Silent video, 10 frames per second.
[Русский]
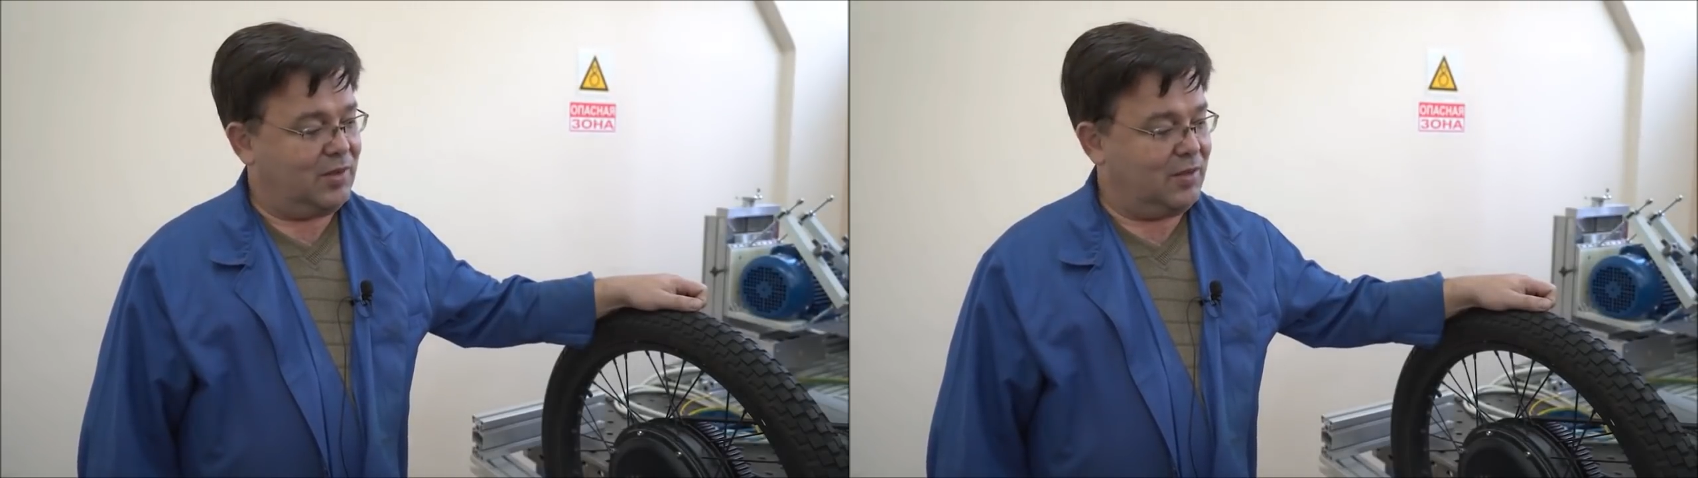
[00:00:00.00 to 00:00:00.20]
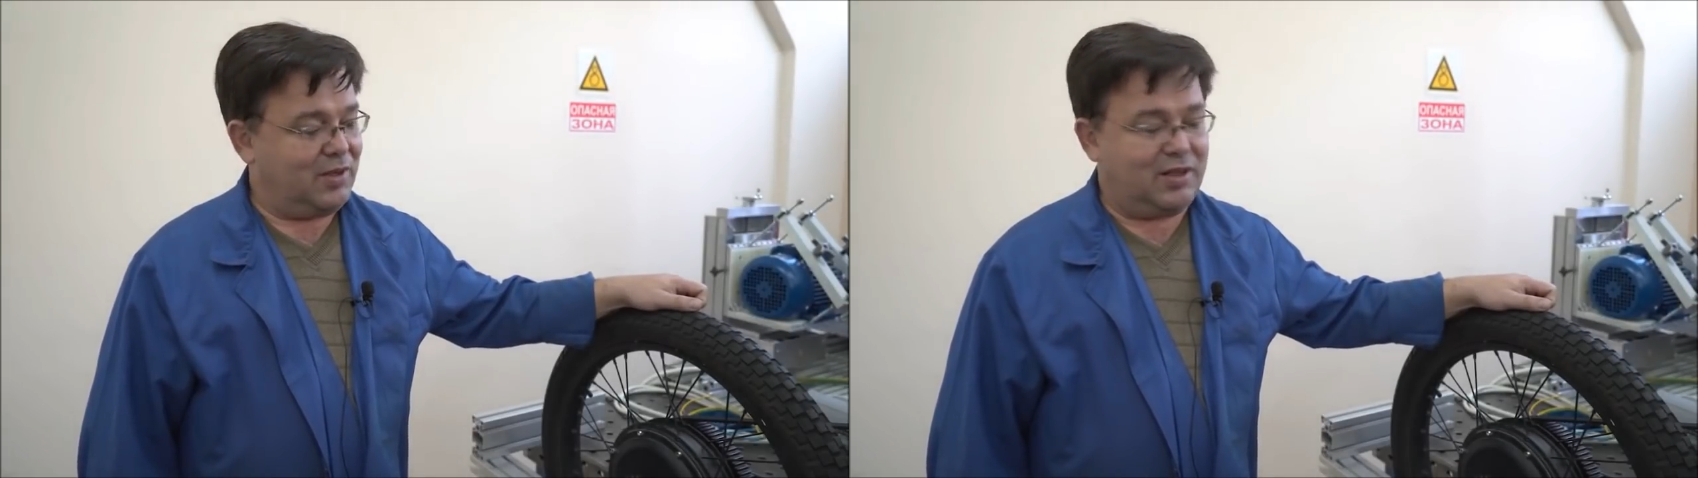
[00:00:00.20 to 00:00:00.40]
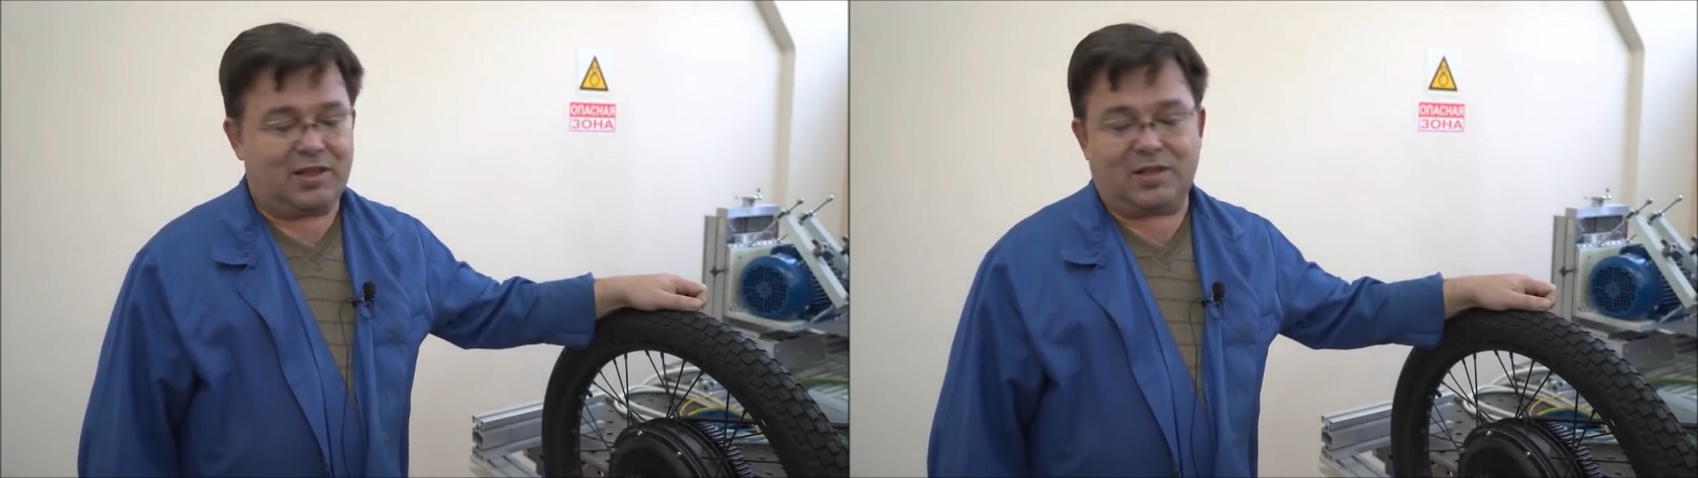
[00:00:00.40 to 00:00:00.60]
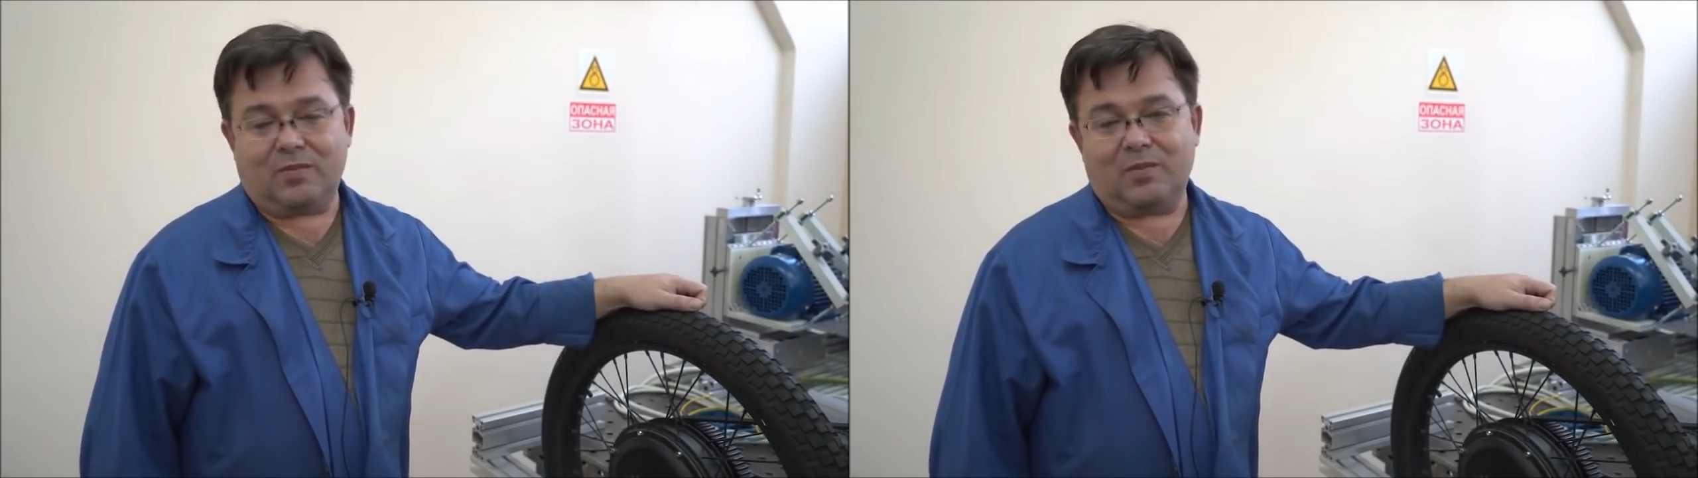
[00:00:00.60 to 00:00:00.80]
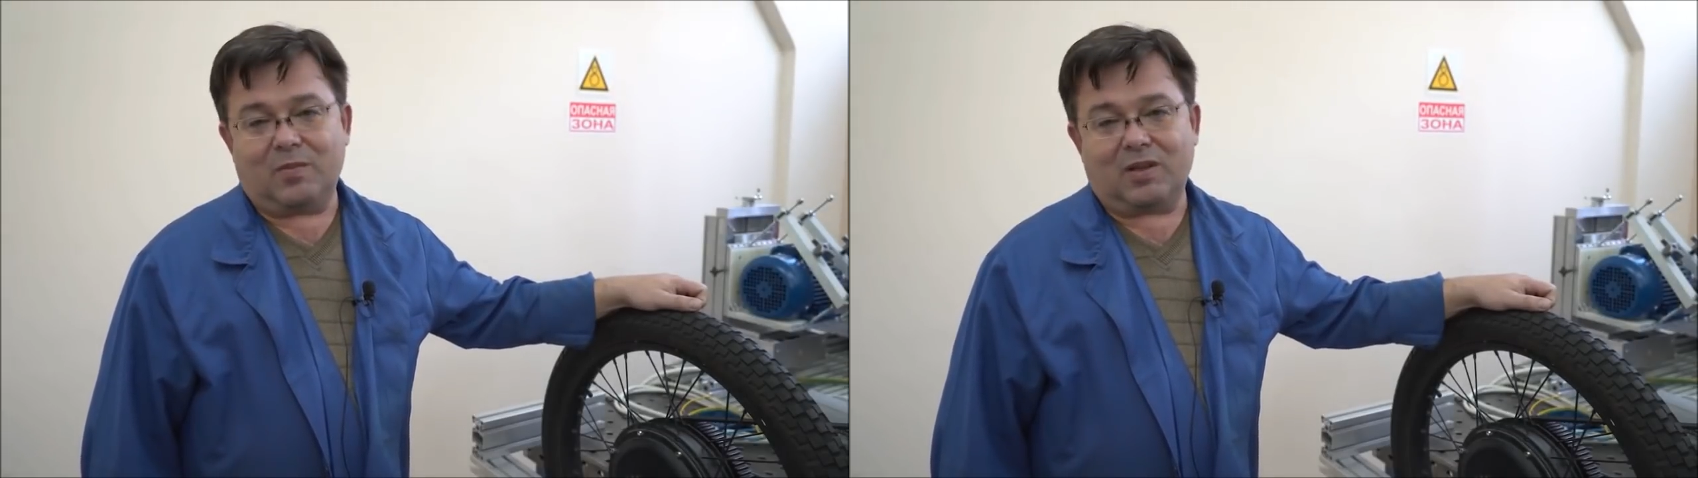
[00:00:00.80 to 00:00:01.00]
перед
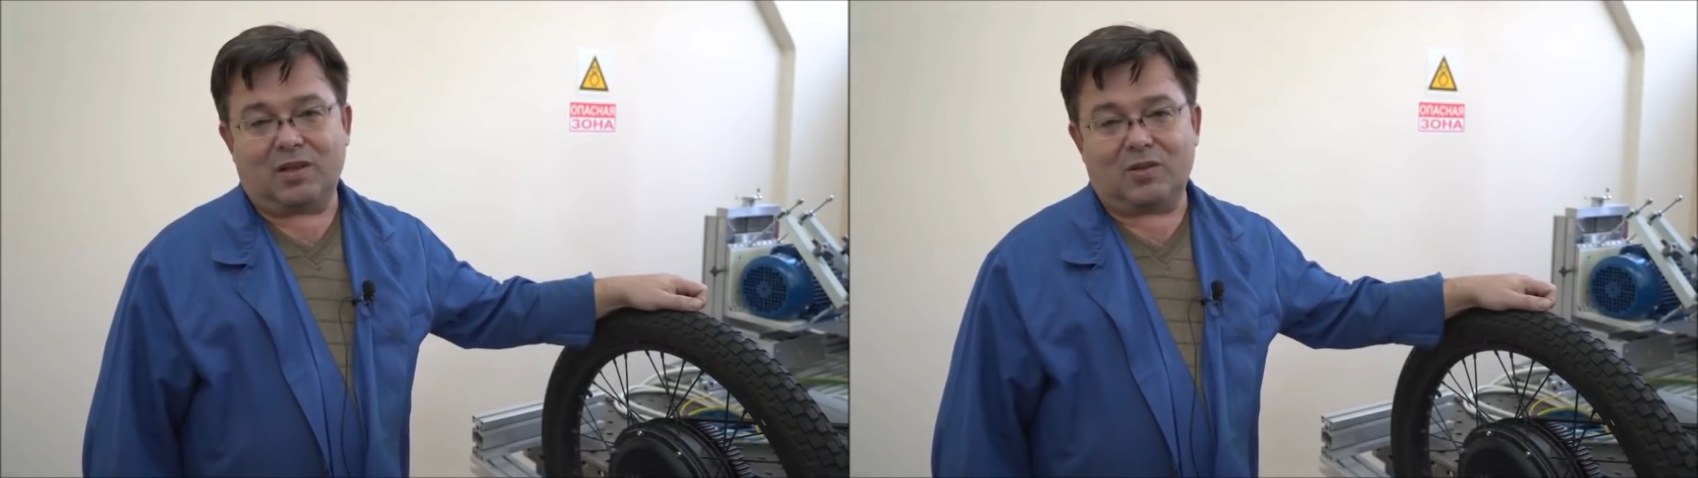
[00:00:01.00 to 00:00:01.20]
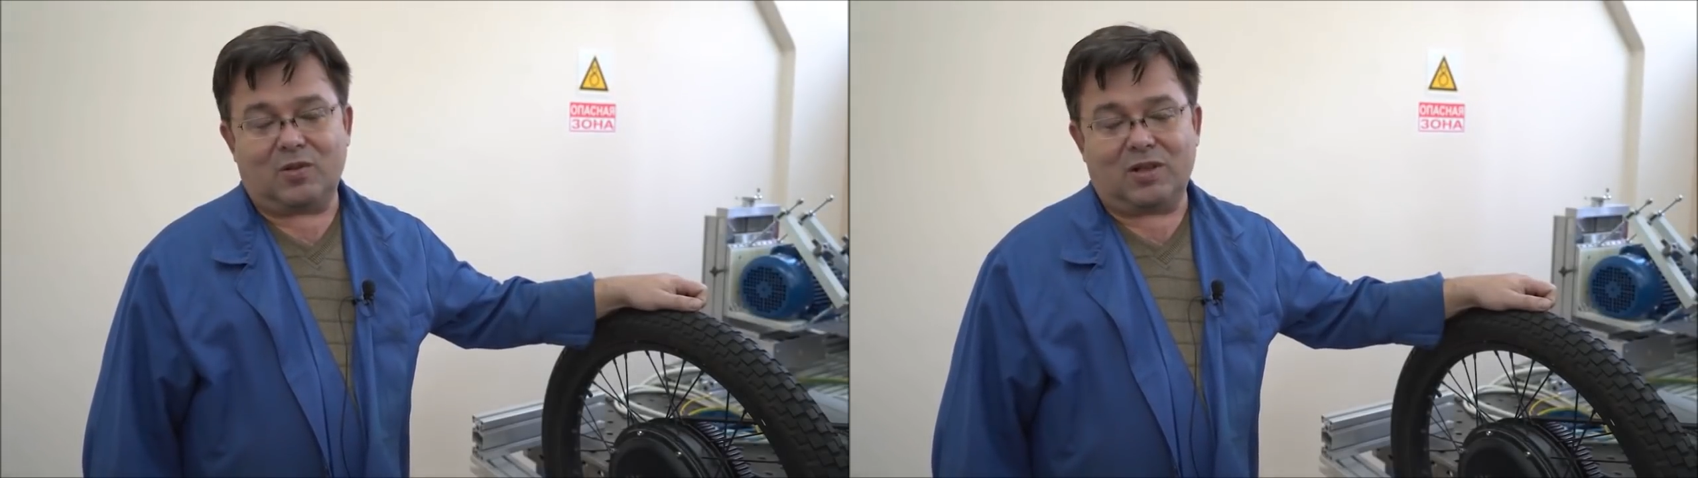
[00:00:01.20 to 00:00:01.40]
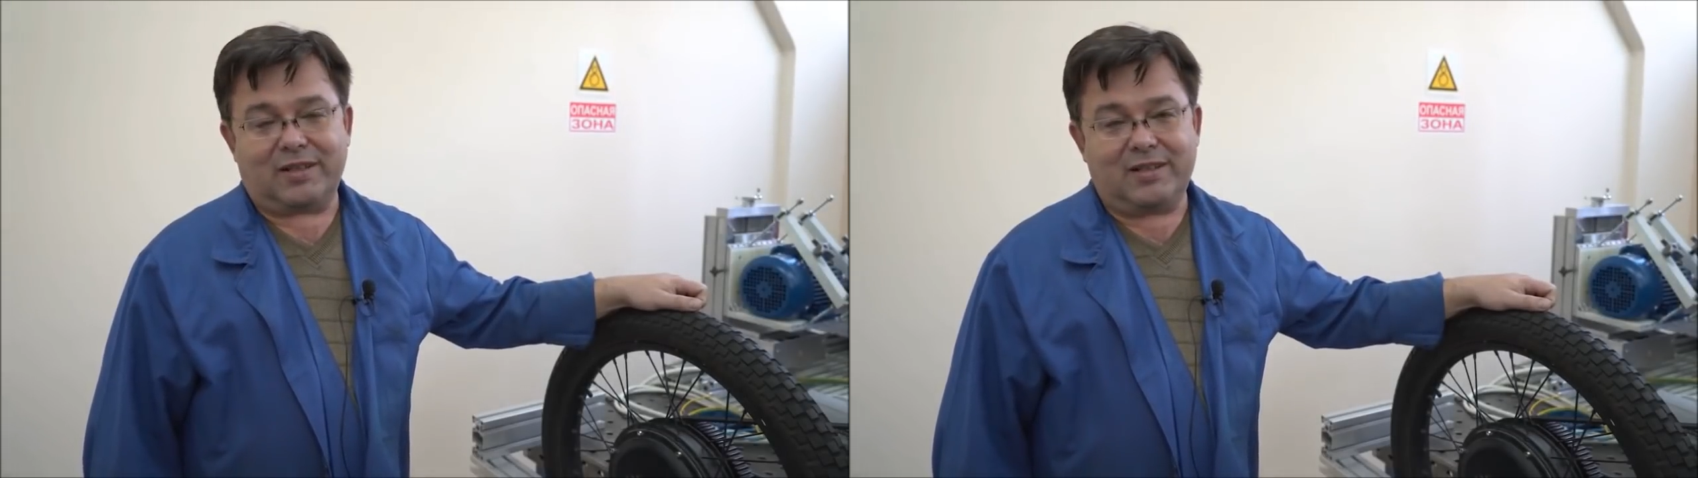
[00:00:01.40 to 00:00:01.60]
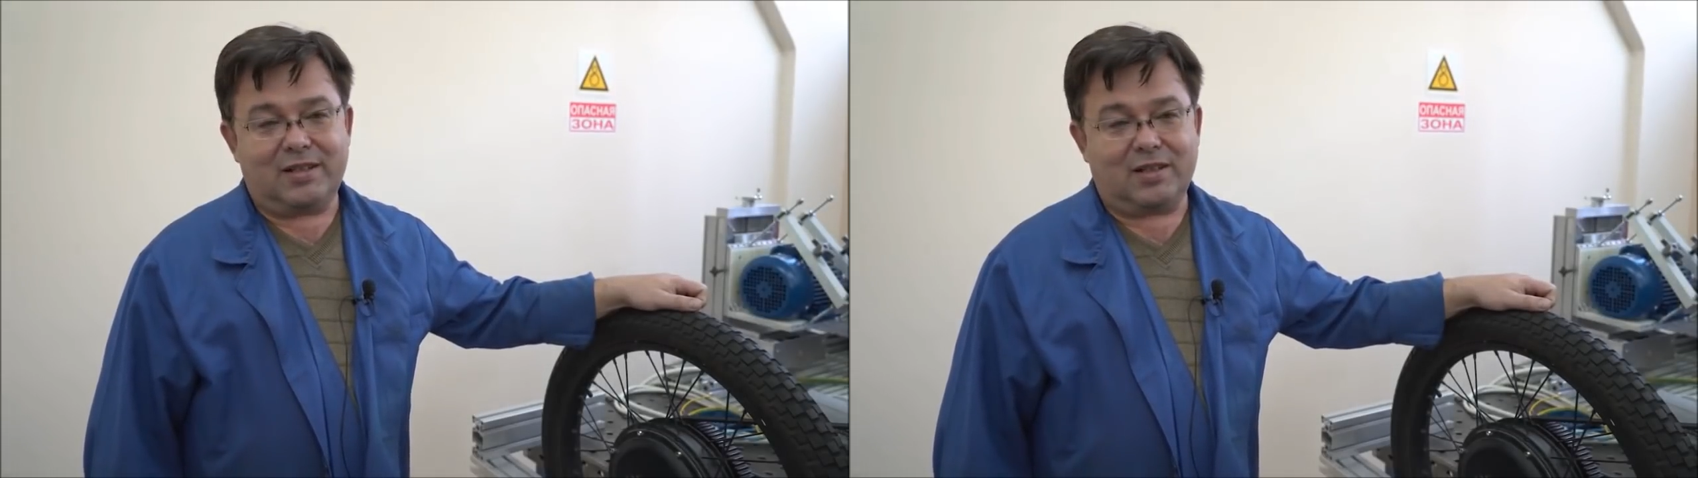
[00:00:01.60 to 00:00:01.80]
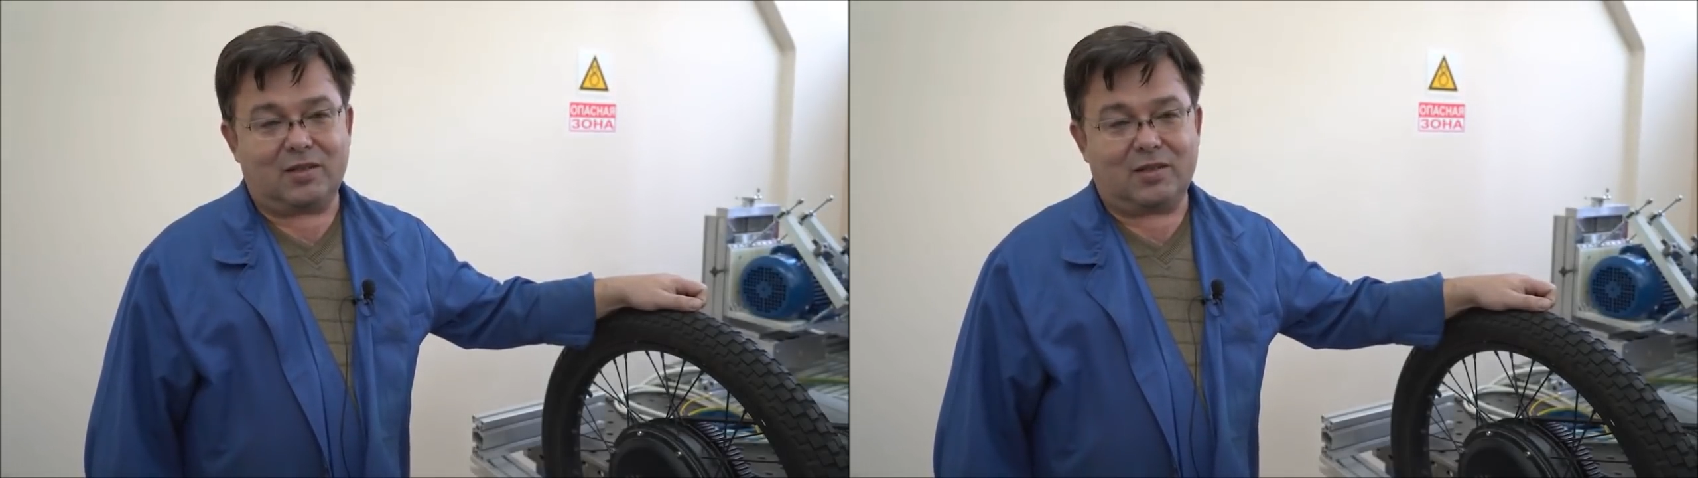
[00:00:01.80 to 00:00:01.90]
этим был контроллер Келли,